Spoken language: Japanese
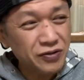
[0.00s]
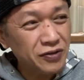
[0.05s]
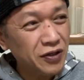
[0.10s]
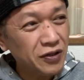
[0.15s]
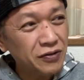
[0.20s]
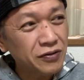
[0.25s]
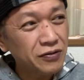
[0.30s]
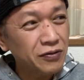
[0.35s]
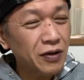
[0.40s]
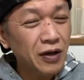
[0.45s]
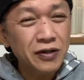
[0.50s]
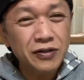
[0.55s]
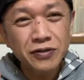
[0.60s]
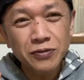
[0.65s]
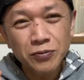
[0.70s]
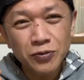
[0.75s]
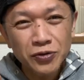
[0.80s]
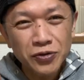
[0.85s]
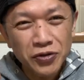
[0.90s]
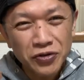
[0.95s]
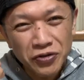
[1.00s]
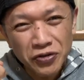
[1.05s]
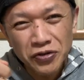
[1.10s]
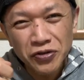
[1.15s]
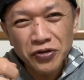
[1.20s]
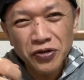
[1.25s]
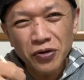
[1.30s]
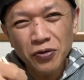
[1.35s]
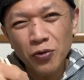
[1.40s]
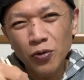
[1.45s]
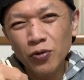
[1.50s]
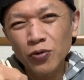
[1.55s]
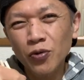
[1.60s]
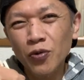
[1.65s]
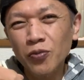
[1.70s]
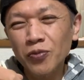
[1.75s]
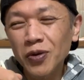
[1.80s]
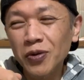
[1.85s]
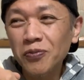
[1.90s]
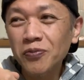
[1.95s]
ちゃんと味も出てきて、この
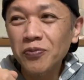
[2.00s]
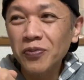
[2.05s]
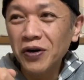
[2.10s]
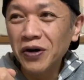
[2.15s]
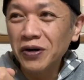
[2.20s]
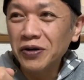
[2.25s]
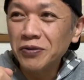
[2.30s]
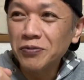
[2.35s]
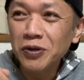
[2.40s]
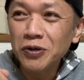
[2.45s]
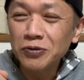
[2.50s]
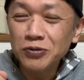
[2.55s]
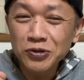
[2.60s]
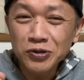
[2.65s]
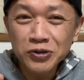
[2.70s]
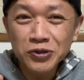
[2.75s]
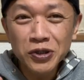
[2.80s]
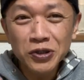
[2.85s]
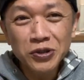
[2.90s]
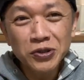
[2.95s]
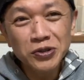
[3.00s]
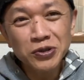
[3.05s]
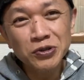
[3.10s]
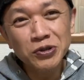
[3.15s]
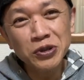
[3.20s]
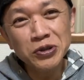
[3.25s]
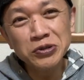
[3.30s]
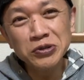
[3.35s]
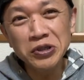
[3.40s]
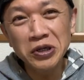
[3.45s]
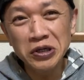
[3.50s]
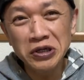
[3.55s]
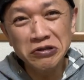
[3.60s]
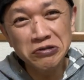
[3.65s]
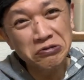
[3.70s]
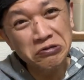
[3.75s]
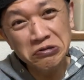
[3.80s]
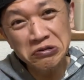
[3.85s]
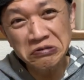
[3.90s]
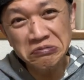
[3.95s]
メンマが今うちで食えるんだから
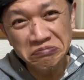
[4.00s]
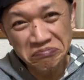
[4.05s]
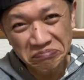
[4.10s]
すごい。